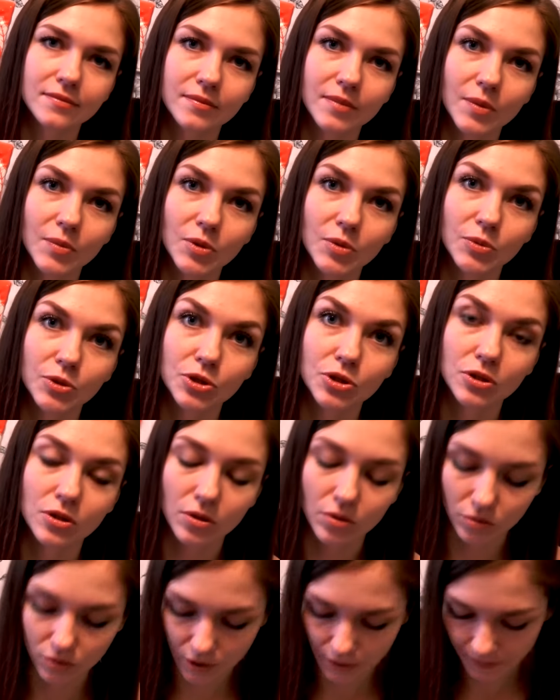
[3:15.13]
по-моему, очень
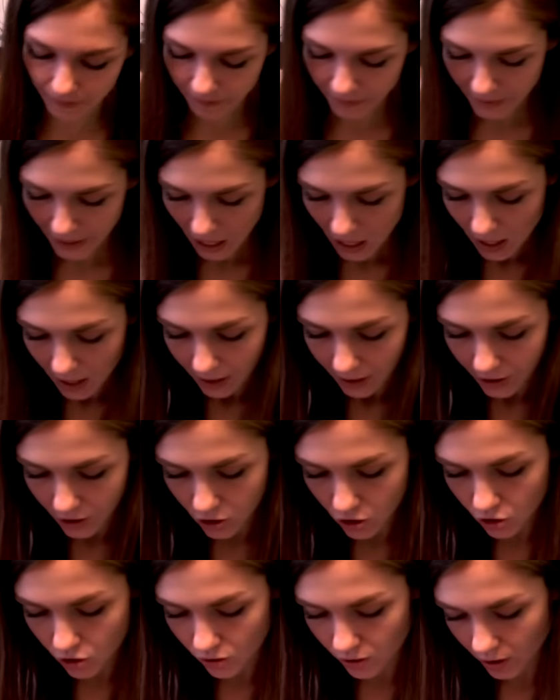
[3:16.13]
круто. И
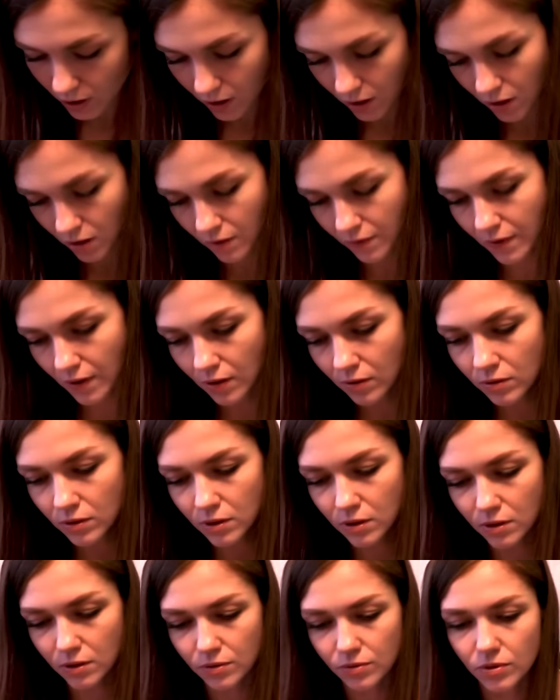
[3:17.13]
еще одни
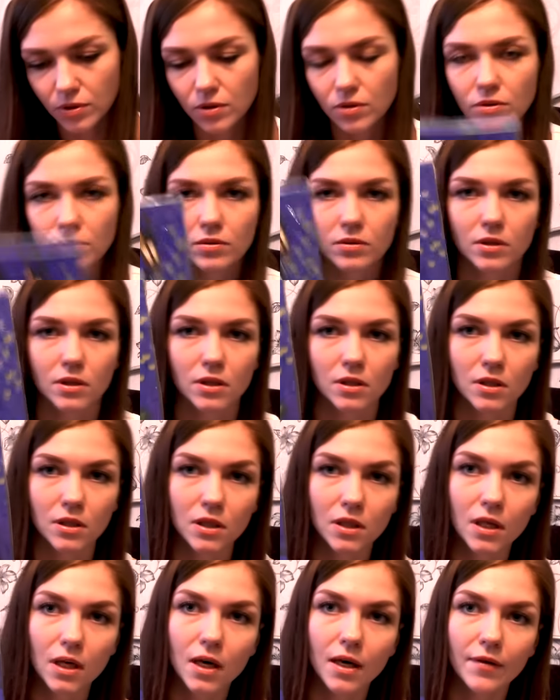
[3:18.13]
новогодние, это такой вот
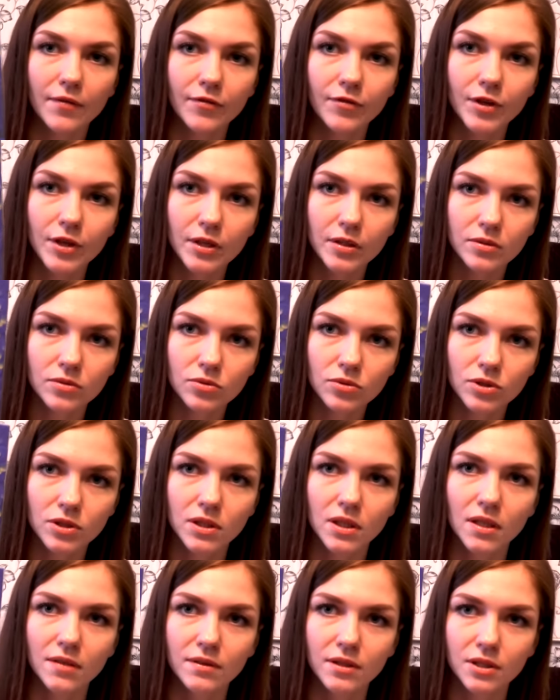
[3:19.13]
снеговик. Ну,
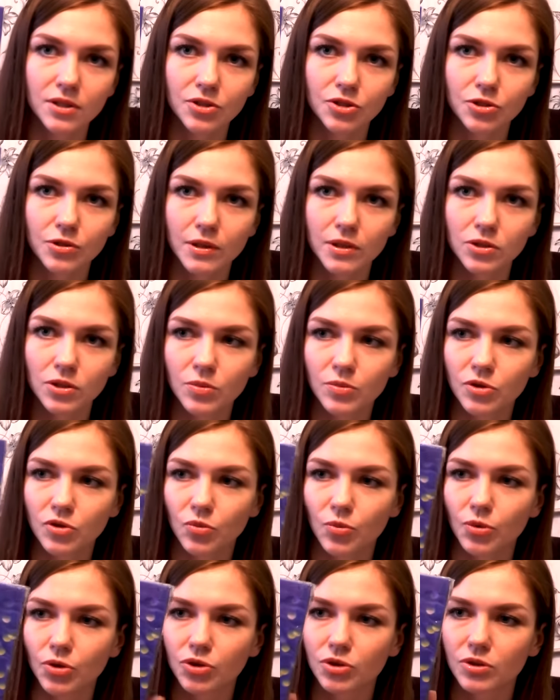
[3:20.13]
снеговик ничего особенного,
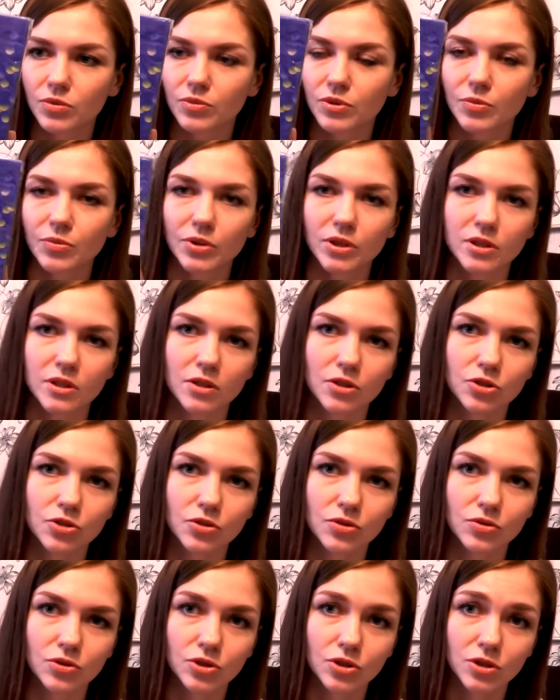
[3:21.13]
просто мне показалось,
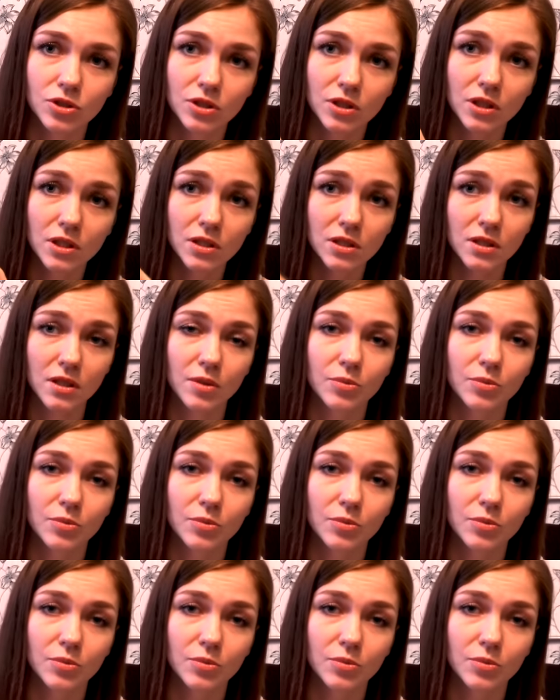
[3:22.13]
что он очень интересный.